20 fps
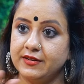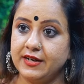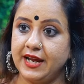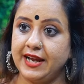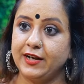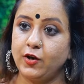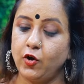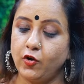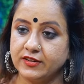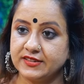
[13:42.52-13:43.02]

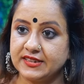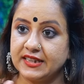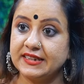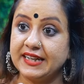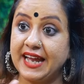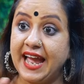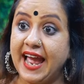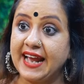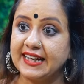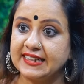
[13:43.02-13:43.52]
డైలాగ్స్
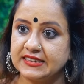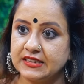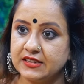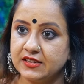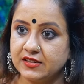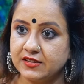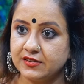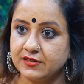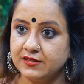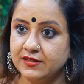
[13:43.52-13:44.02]
అంటే
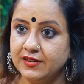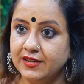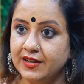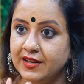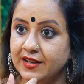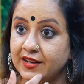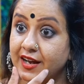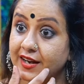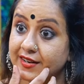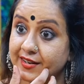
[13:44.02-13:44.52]
యాక్సెంట్ hmm.
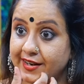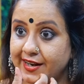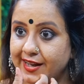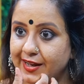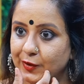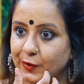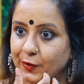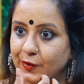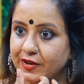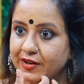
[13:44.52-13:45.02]

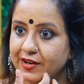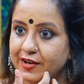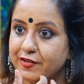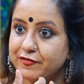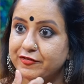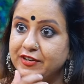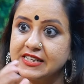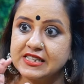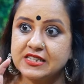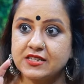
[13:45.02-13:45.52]
కన్నడలో
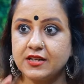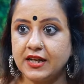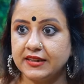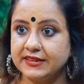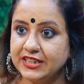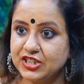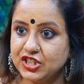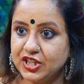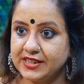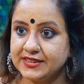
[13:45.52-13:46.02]
ఫస్ట్ hmm.
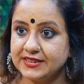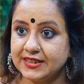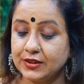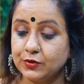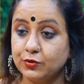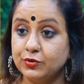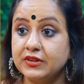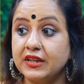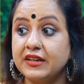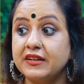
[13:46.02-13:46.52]
అది
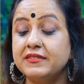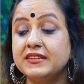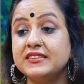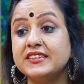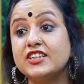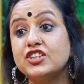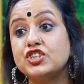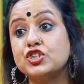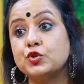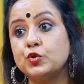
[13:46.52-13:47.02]
చేశాను
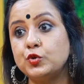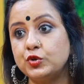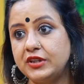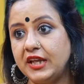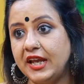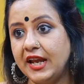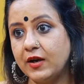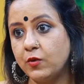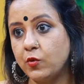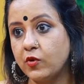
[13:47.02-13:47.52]
తర్వాత
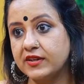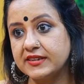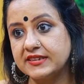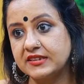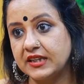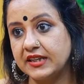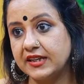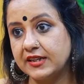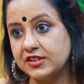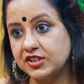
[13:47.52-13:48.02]
శృతి అని ఒక
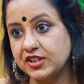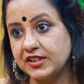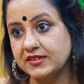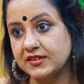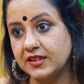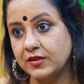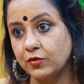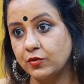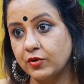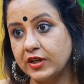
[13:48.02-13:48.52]
సీరియల్
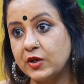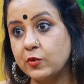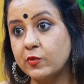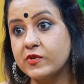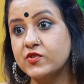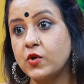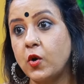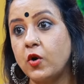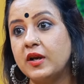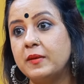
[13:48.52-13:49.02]
చేశాను ఇట్
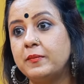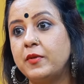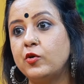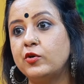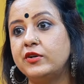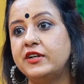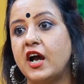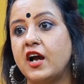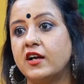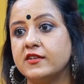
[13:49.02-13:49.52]
వాజ్ ఆల్
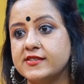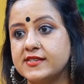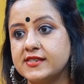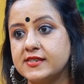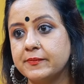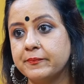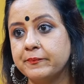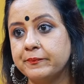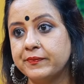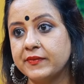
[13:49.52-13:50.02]
అబౌట్ డాన్స్
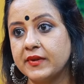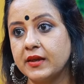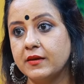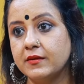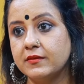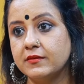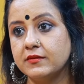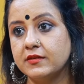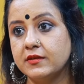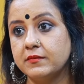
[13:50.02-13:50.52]

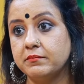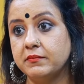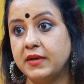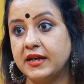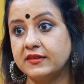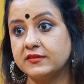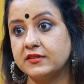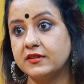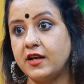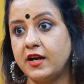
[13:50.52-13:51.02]

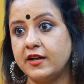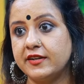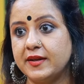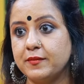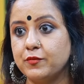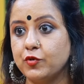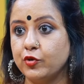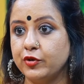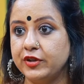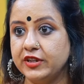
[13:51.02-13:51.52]

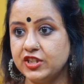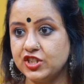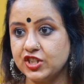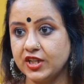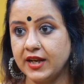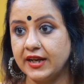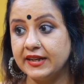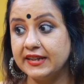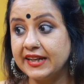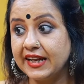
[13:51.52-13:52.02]
భరతనాట్యం గురించి
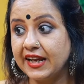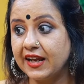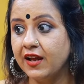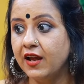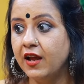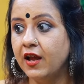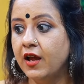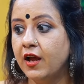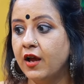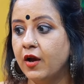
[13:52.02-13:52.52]
అంటే
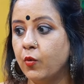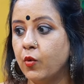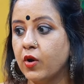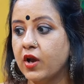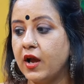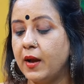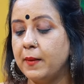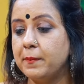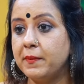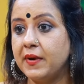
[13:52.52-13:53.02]

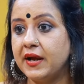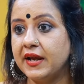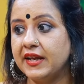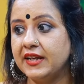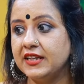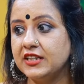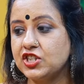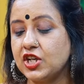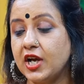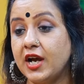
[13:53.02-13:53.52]
ఒక అమ్మాయి
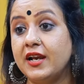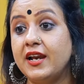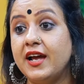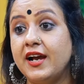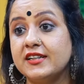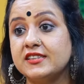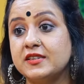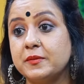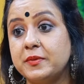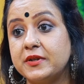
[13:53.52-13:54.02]
చాలా
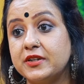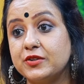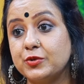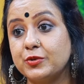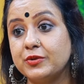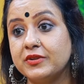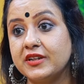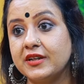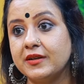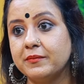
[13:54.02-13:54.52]

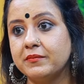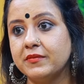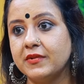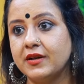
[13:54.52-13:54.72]
ఆశపడుతుంది